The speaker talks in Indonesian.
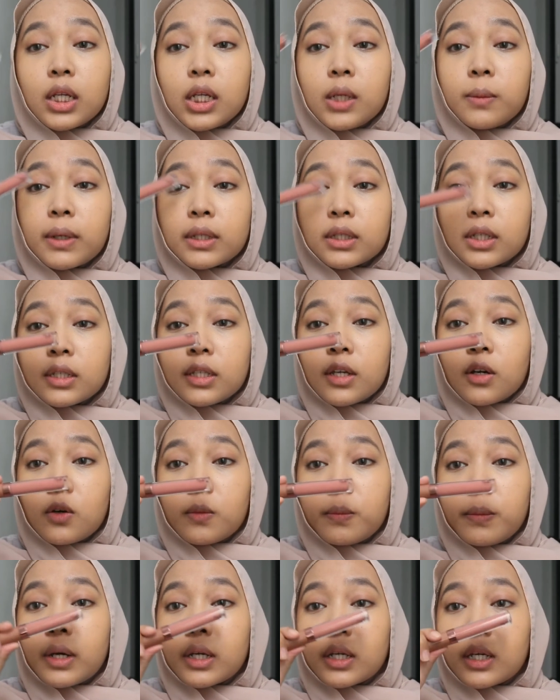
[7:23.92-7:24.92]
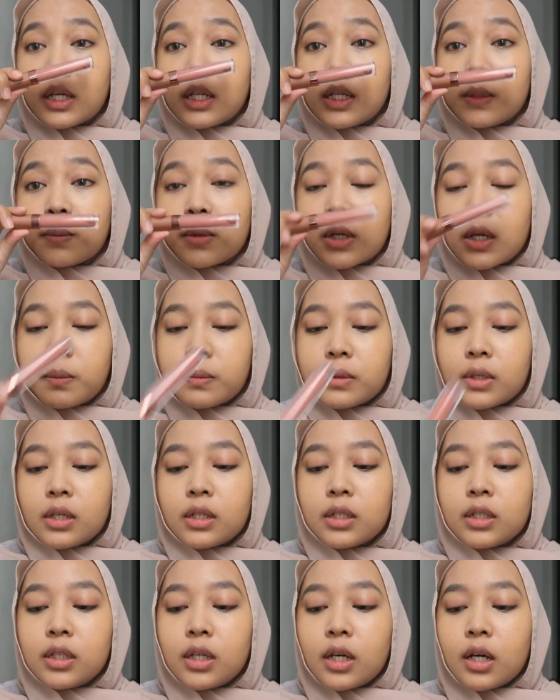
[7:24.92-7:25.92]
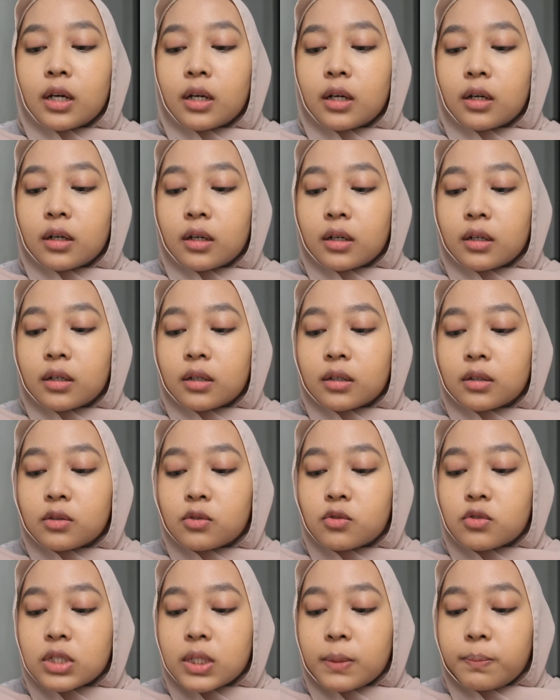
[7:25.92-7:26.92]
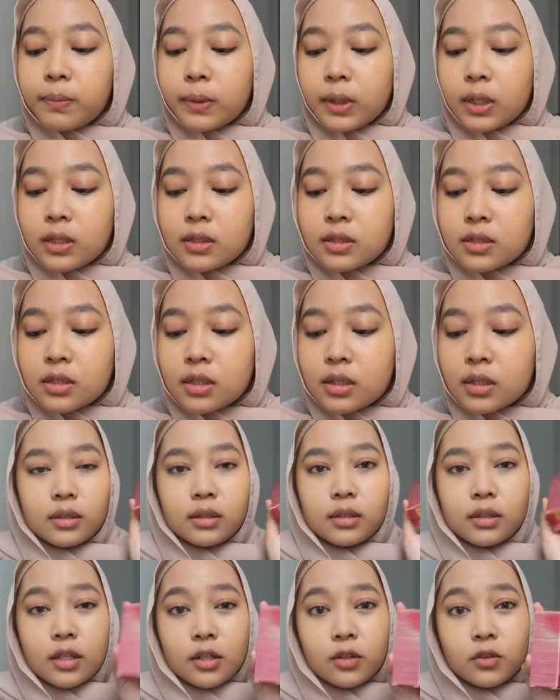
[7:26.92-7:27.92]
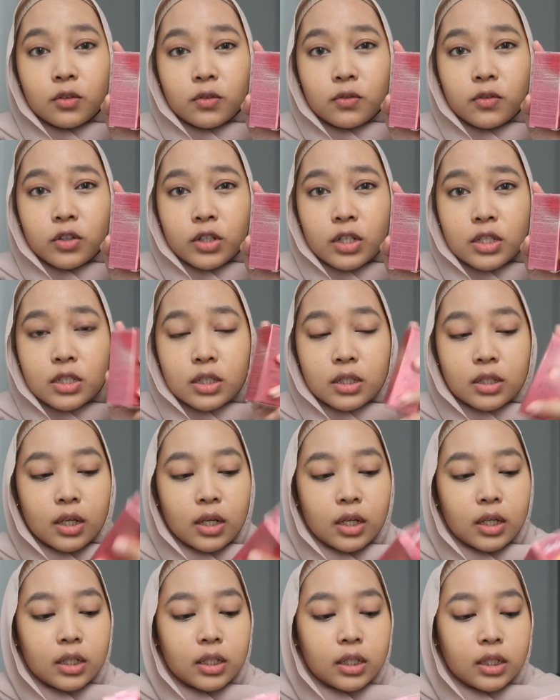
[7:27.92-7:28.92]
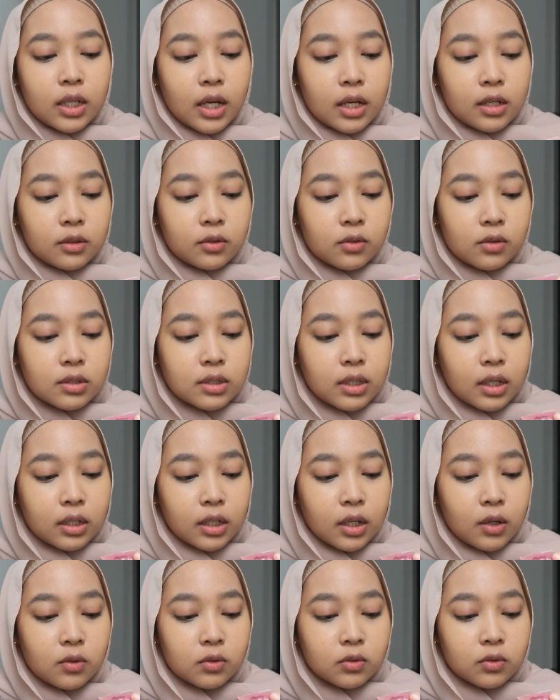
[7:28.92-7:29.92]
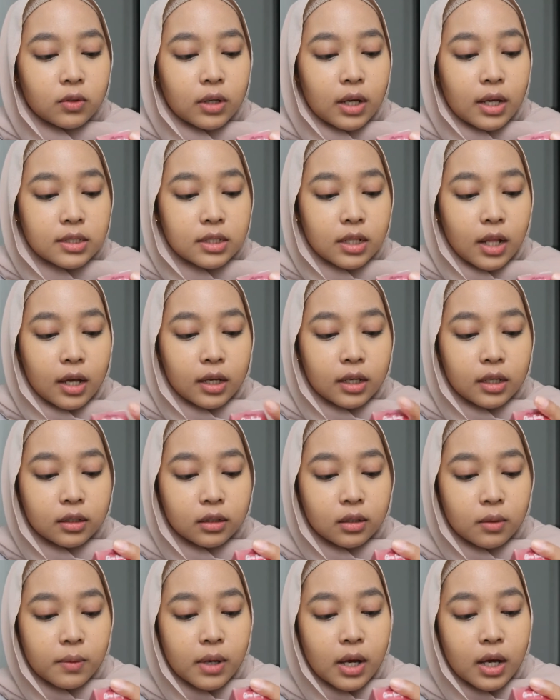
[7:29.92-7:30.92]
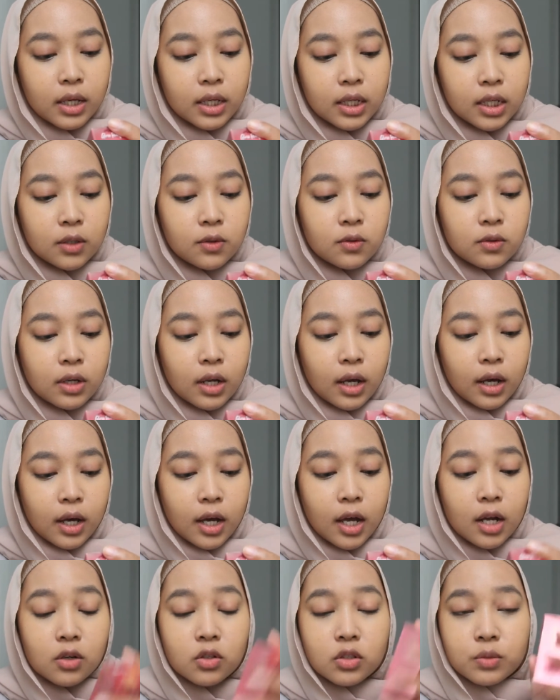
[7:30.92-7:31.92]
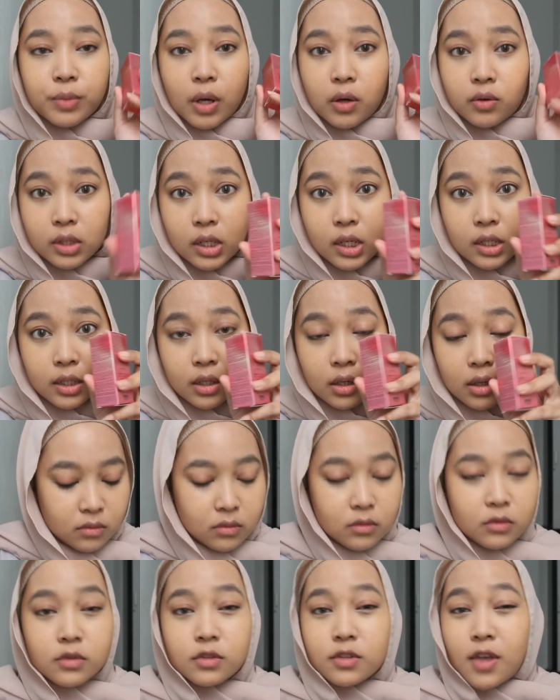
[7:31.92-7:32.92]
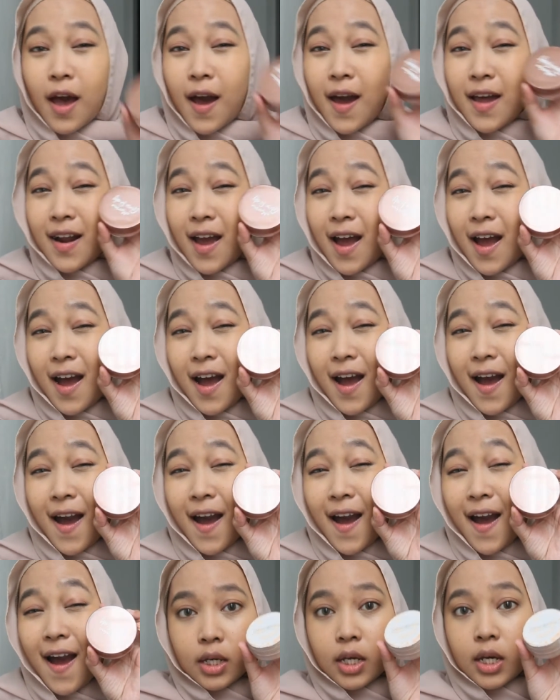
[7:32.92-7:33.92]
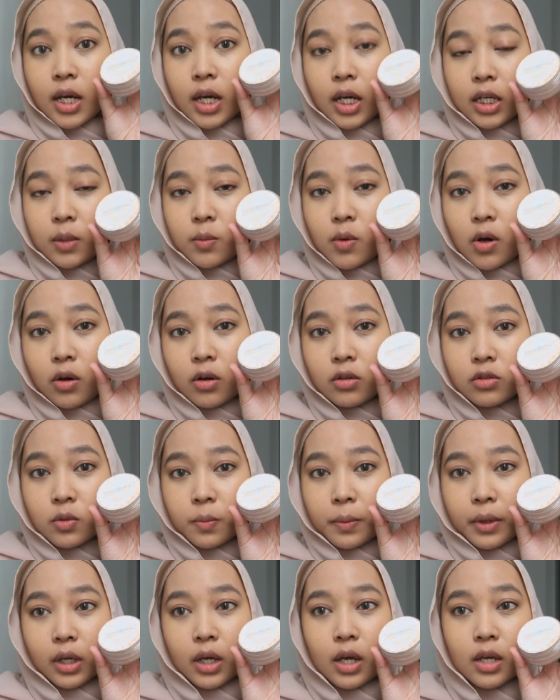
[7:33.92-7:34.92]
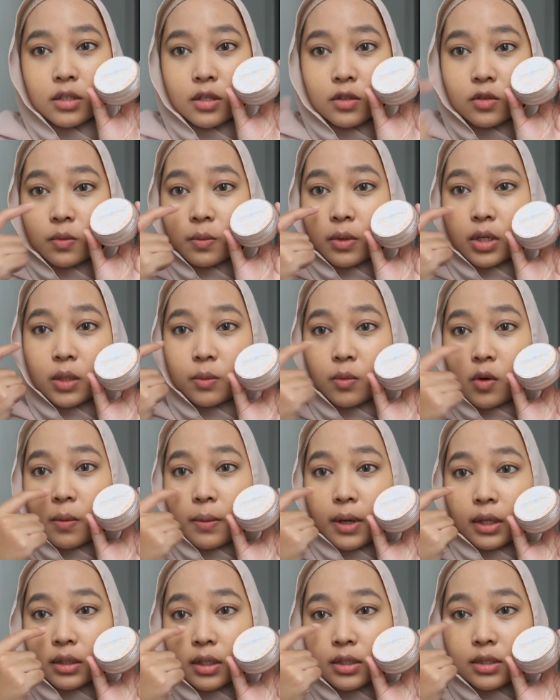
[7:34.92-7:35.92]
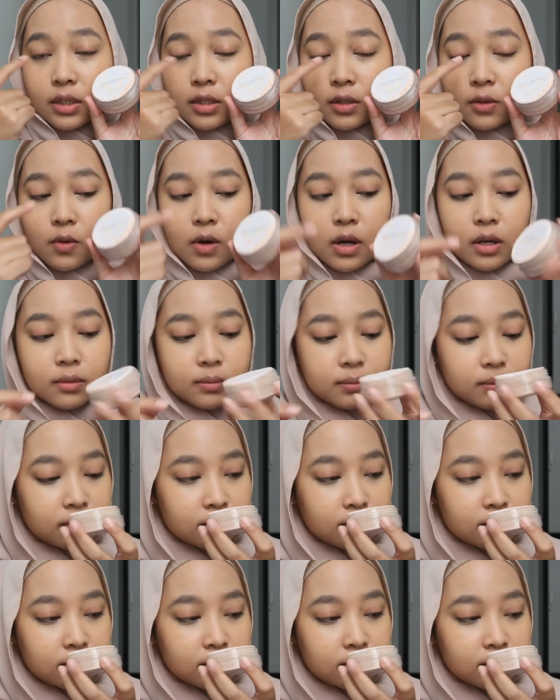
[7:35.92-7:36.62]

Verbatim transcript: ini matanya aku pakai lip creamnya ini yang Lucy Peach dan untuk foundationnya ini ada tulisannya untuk hasil akhir terbaik gunakan loose powdernya cara ini mah aku langsung pakai aja cuma di bawah mata sini doang